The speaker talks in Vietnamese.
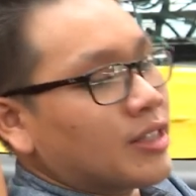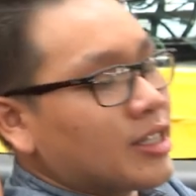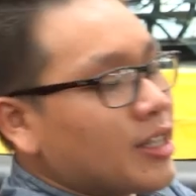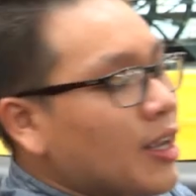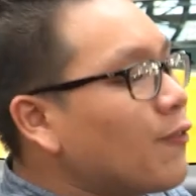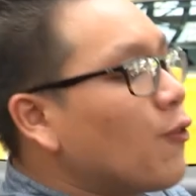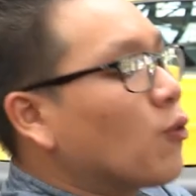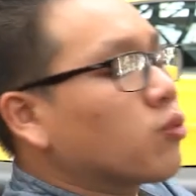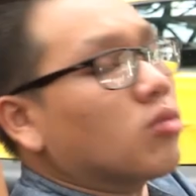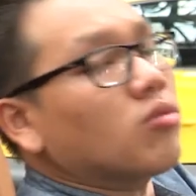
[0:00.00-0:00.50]

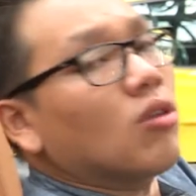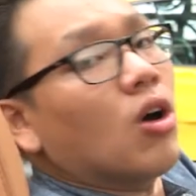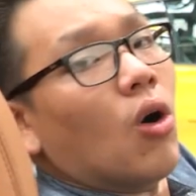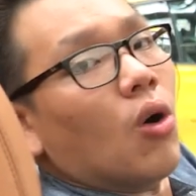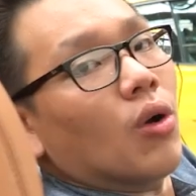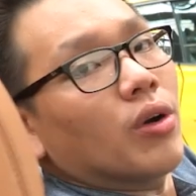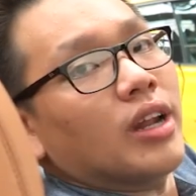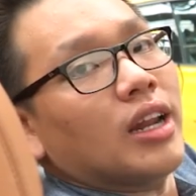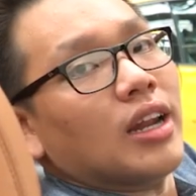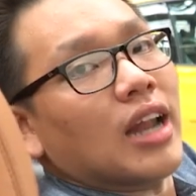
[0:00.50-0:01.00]
chinh phục tốc
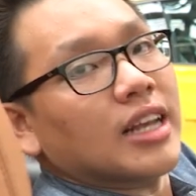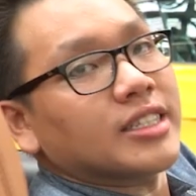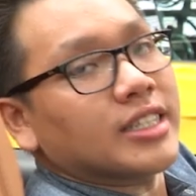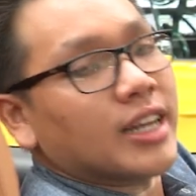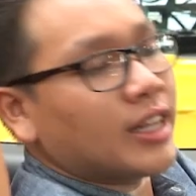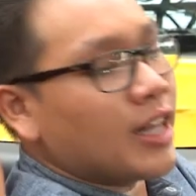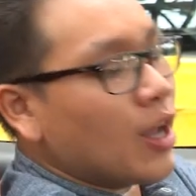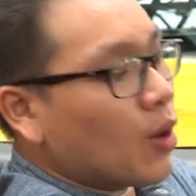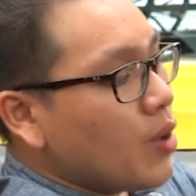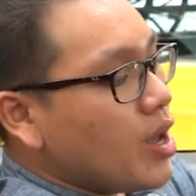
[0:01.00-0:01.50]
độ, nên là
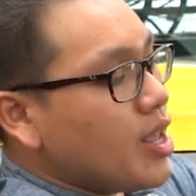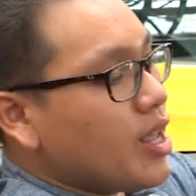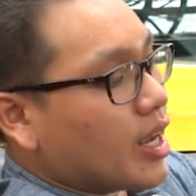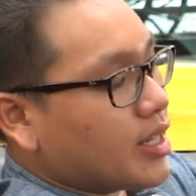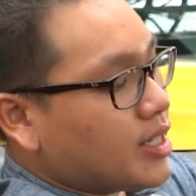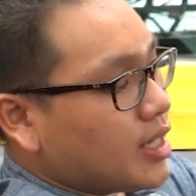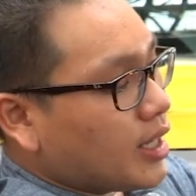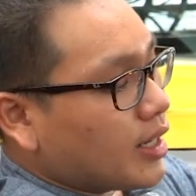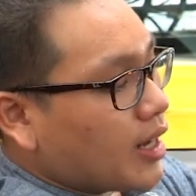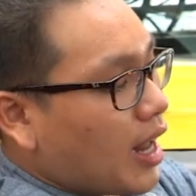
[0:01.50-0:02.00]
sẽ thiếu đi những
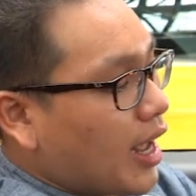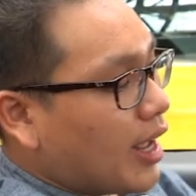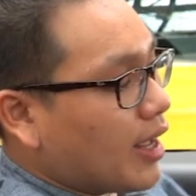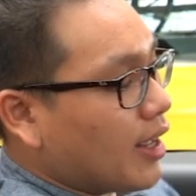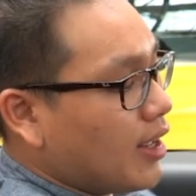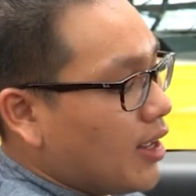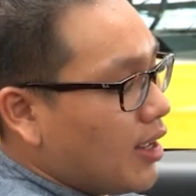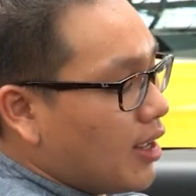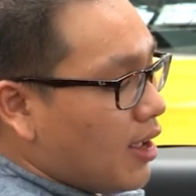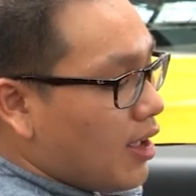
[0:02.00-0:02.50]
cái chi tiết này.
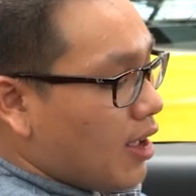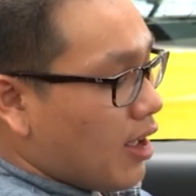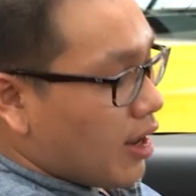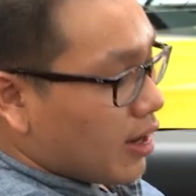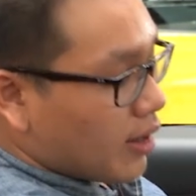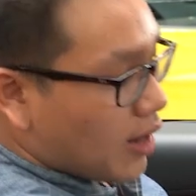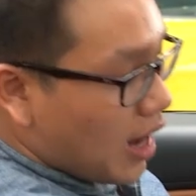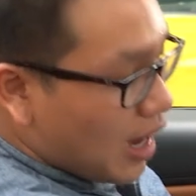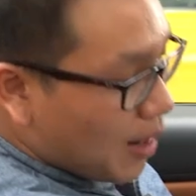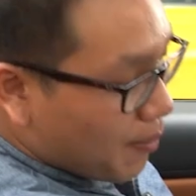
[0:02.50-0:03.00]

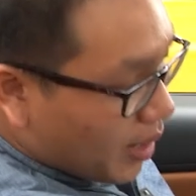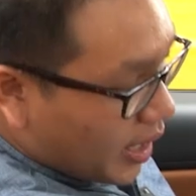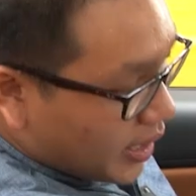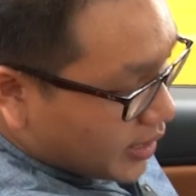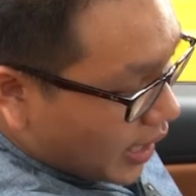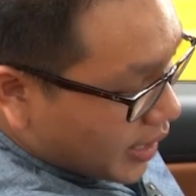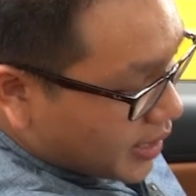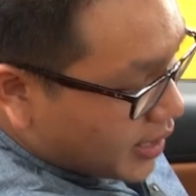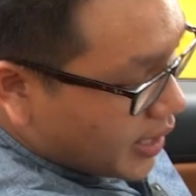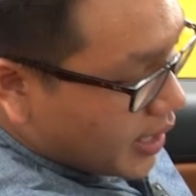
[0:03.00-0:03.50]
Đây là màn hình giải